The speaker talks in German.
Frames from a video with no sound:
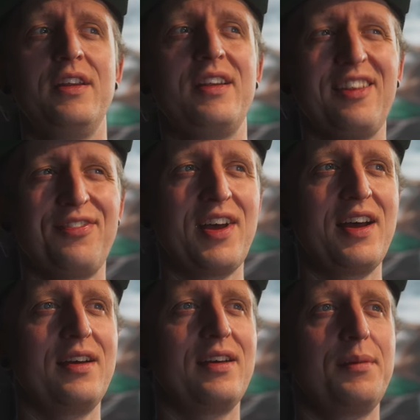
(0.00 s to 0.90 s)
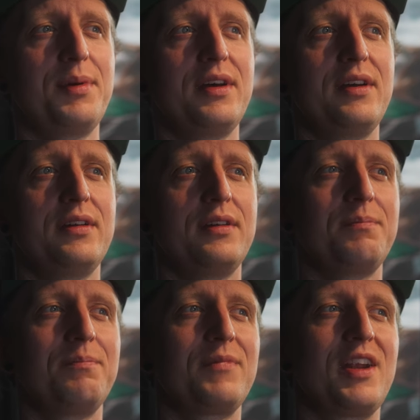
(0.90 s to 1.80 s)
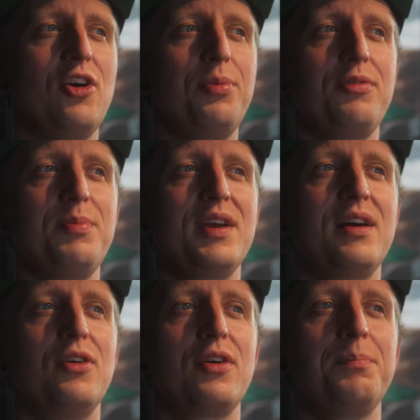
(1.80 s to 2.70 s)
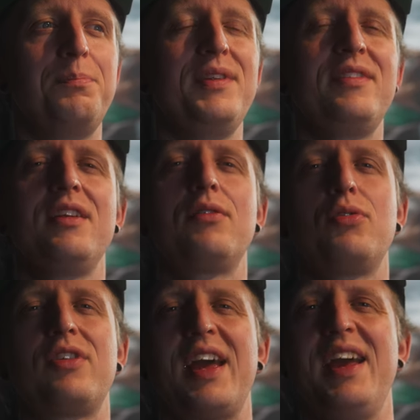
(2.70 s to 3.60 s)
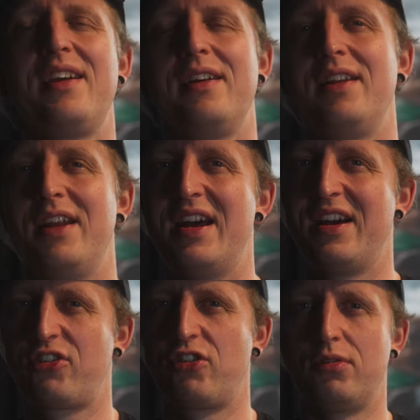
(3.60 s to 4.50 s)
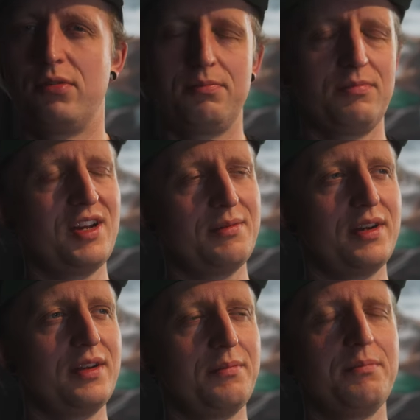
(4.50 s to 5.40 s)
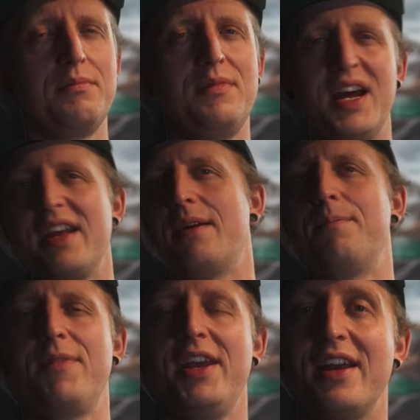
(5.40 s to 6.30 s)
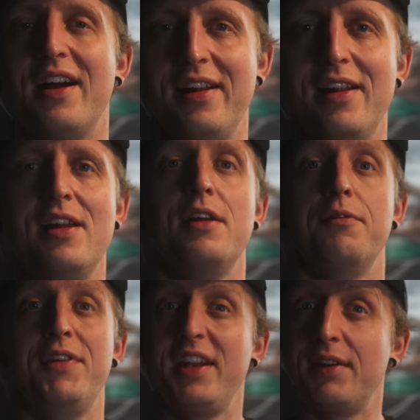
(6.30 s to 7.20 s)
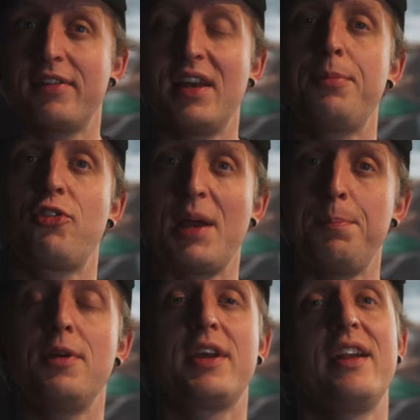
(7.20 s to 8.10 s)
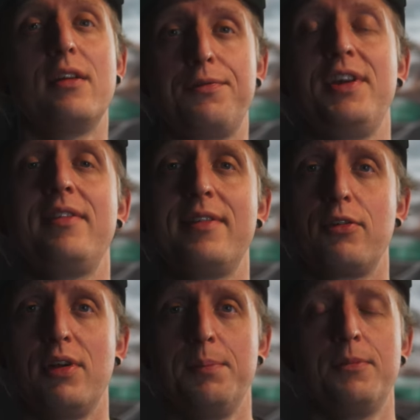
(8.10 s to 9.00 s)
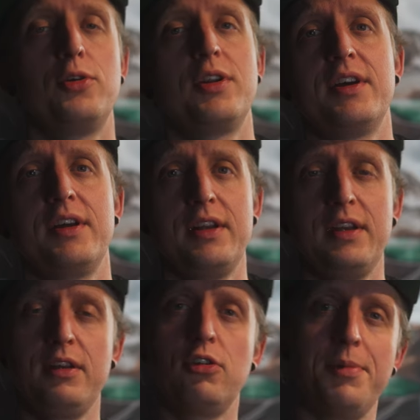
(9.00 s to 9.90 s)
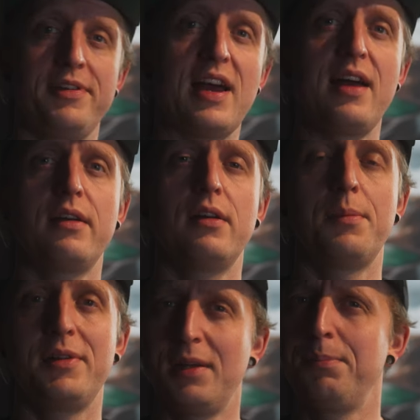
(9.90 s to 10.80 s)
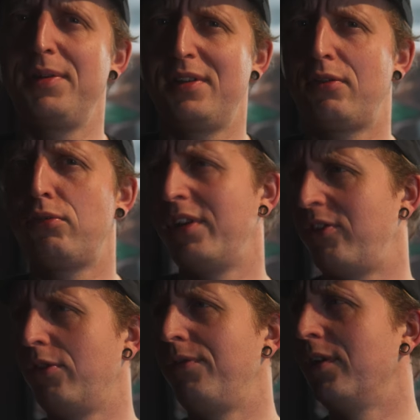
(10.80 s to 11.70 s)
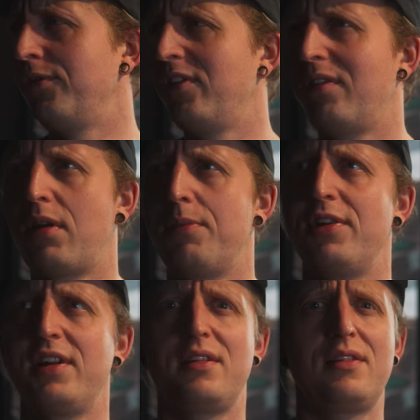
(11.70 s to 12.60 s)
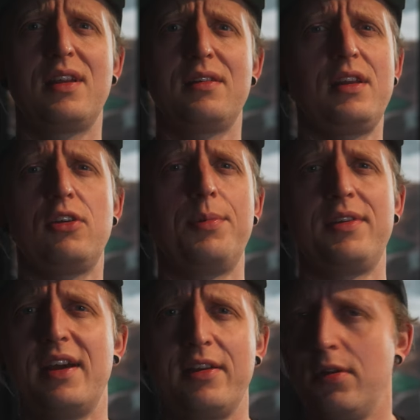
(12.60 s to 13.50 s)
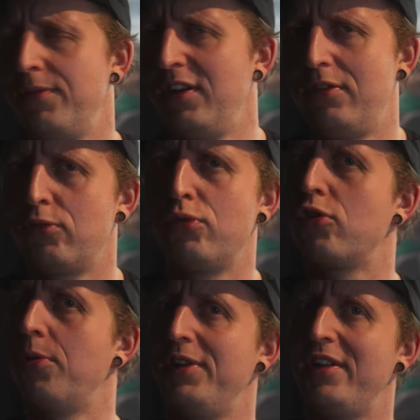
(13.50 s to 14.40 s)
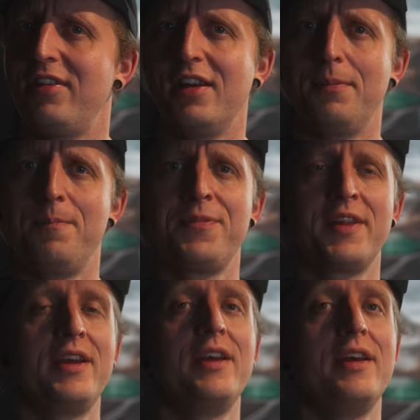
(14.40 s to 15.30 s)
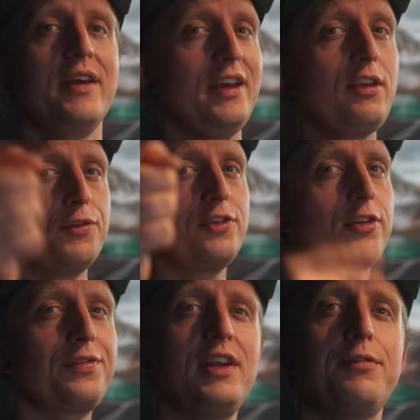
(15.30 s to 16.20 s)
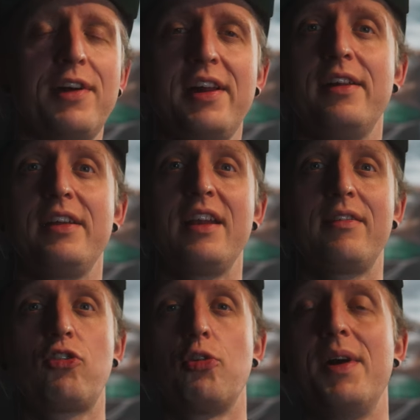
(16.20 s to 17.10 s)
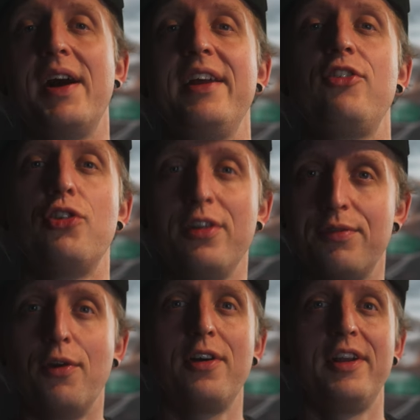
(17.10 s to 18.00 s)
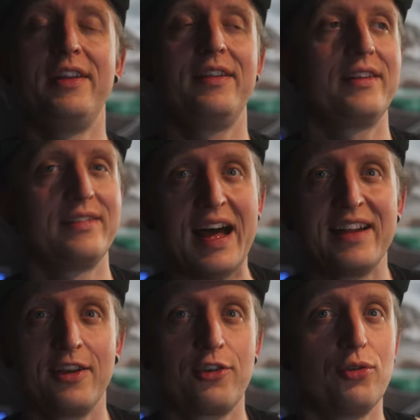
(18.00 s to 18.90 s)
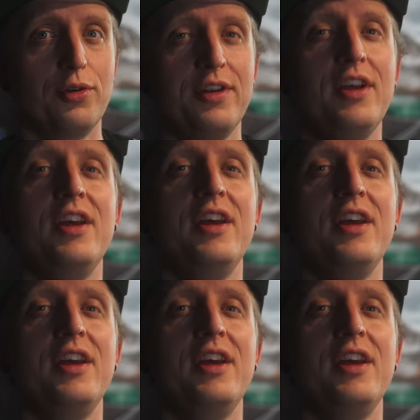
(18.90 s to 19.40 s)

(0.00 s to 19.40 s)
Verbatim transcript: Das war aber, glaube ich, mir auch ein bisschen zu träge in der Nachschau. Aber naja, egal. Wenn ihr da was habt, schreibt mir gerne auf Instagram oder in die Kommentare, aber dann bitte zusätzlich irgendwie auf Instagram, weil in den Kommentaren können wir nicht so gut kommunizieren. Ich wünsche euch auf jeden Fall jetzt schon mal ein schönes Wochenende, das naht ja schon.